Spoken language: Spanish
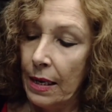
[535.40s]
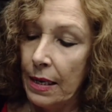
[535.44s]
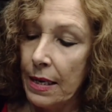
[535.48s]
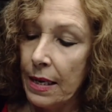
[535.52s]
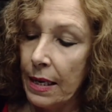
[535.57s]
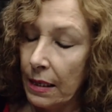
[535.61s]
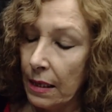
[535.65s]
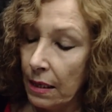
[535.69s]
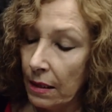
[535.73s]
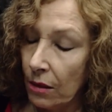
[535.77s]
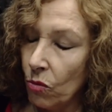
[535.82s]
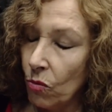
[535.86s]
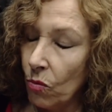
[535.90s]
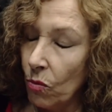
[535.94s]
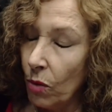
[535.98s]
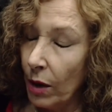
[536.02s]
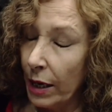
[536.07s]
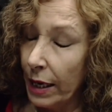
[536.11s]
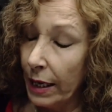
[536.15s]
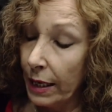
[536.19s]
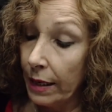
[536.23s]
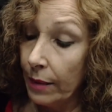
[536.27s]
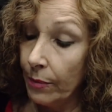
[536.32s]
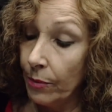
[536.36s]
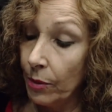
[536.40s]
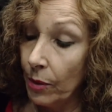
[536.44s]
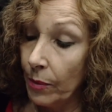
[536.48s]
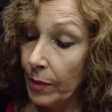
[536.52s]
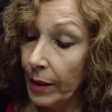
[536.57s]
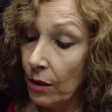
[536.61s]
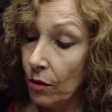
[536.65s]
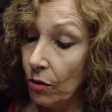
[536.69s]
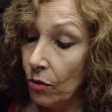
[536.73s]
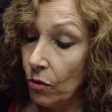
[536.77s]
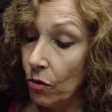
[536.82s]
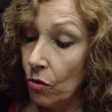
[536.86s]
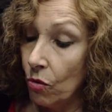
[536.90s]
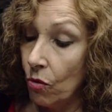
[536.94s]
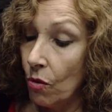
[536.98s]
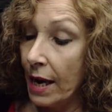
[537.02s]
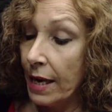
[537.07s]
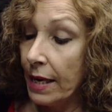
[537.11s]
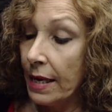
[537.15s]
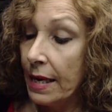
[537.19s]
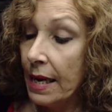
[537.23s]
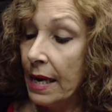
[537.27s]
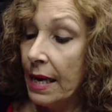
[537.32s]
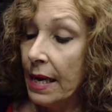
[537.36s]
y ese es un buen ejemplo para el
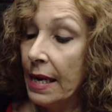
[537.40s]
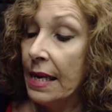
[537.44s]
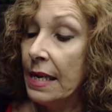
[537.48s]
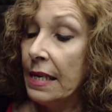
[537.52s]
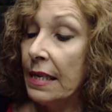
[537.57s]
Uruguay,